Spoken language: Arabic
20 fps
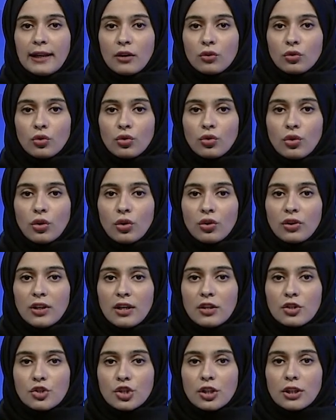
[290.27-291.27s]
أنطونيو
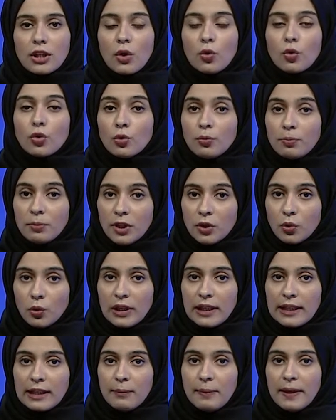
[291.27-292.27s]
غوتيريش أنه يمكن
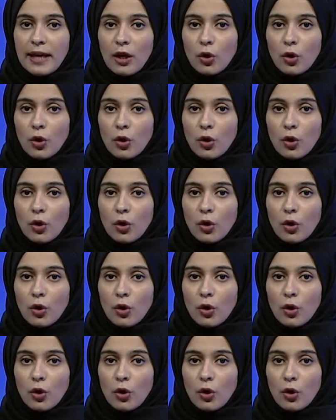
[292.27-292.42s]
لليبيا